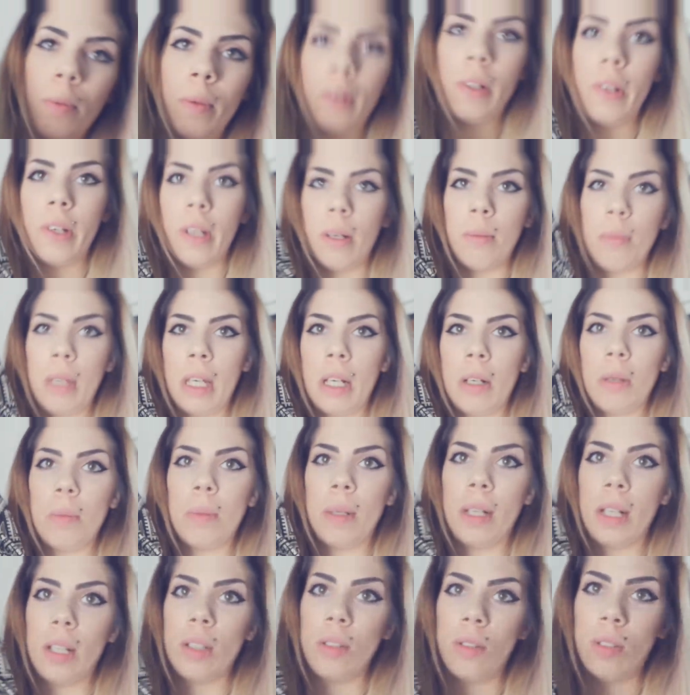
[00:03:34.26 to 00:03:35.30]
mio migliore amico
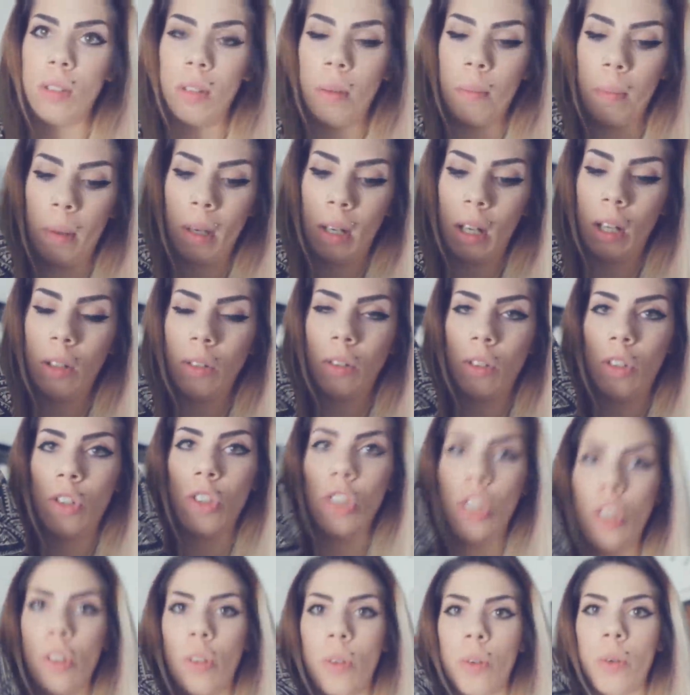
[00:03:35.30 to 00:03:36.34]
perché sto sempre andando
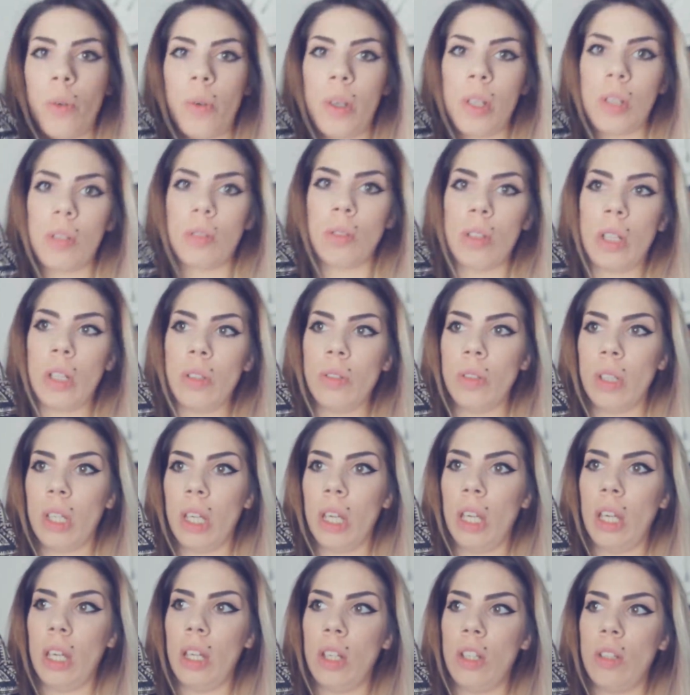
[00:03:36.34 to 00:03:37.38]
in giro con questo, dato
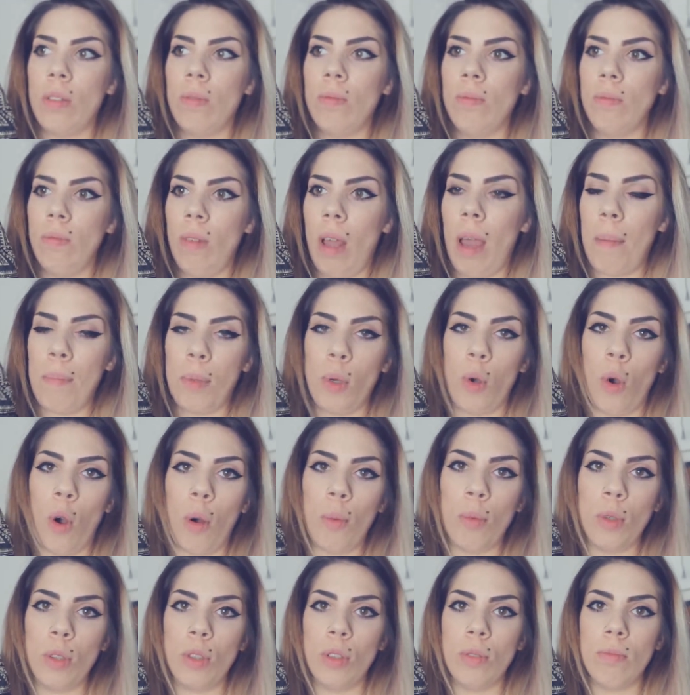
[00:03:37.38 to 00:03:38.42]
che è più
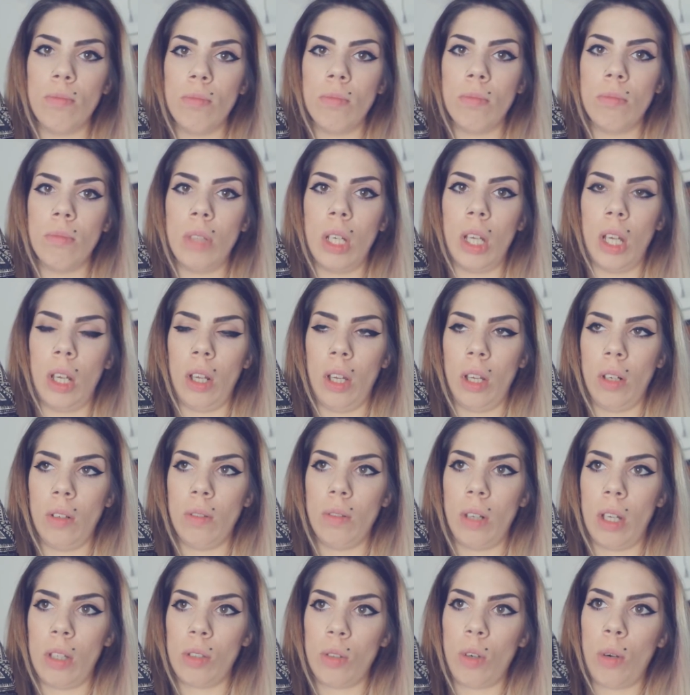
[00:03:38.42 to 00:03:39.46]
comodo e
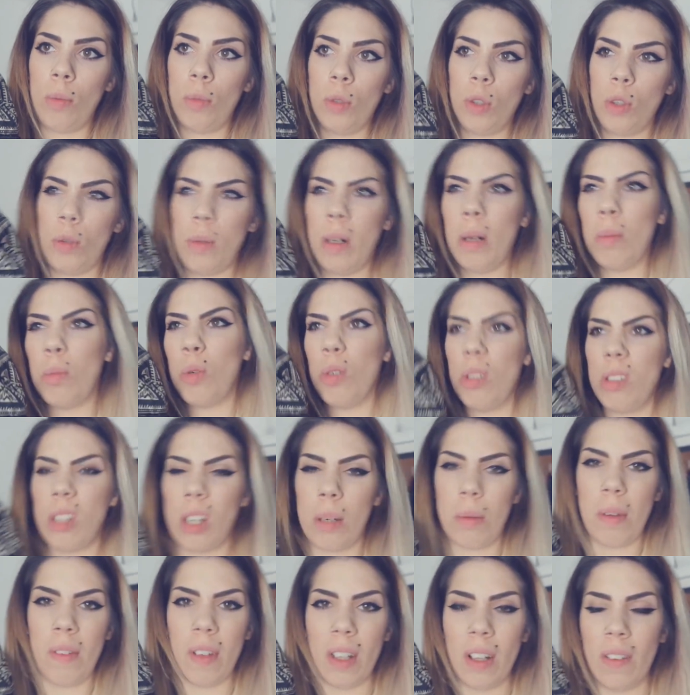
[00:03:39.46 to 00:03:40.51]
non è scomodo come la
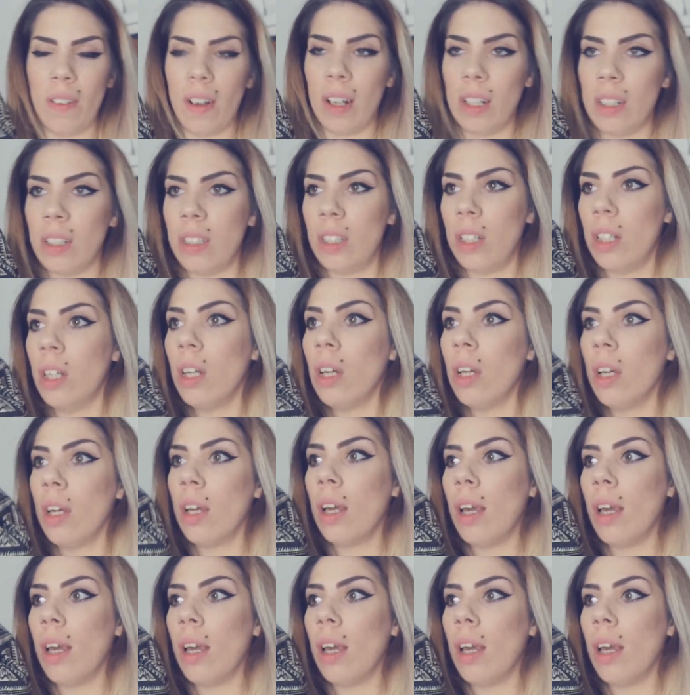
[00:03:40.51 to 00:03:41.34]
borsa che mi va davanti.